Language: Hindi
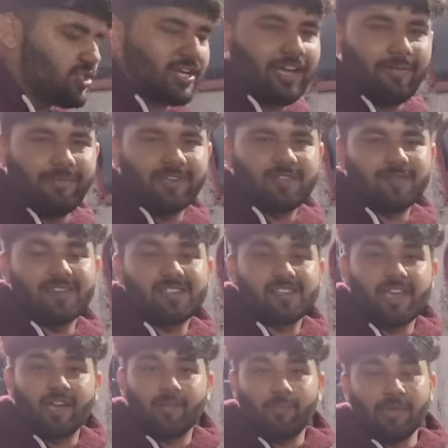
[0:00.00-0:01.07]
चाय बेच बेच के
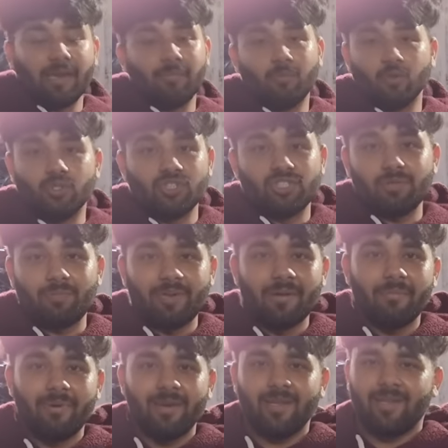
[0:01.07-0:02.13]
एक पीएम मोदी जी पीएम
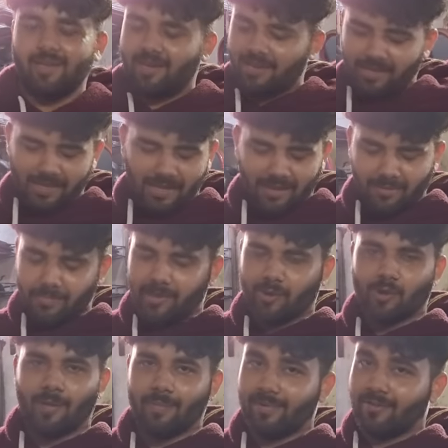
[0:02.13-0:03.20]
बने थे एक अब मेरे
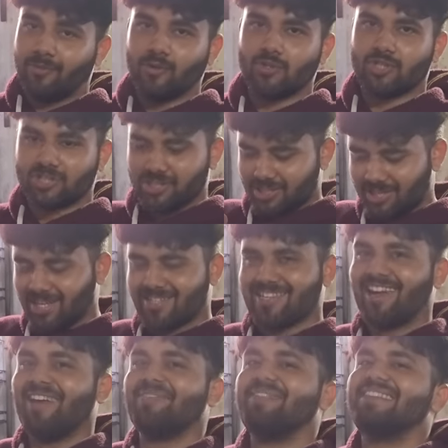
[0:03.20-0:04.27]
को अपना फ्यूचर दिख रहा है
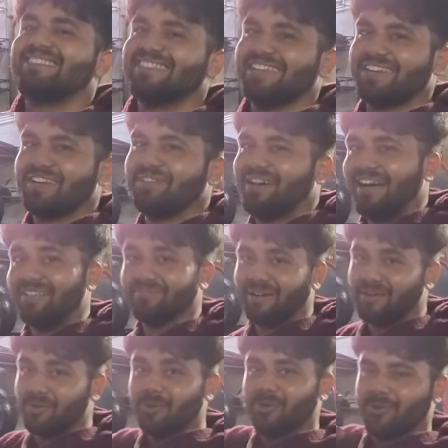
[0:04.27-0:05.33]
चाय बेचने के बाद मैं
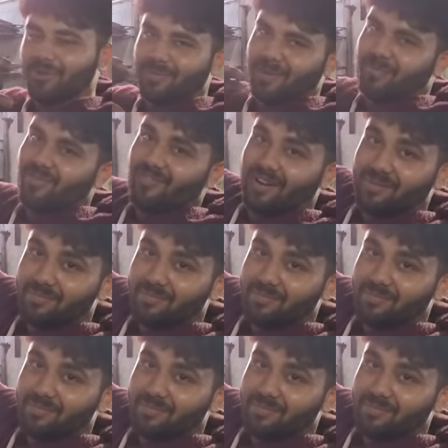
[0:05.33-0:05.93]
यूट्यूबर में वन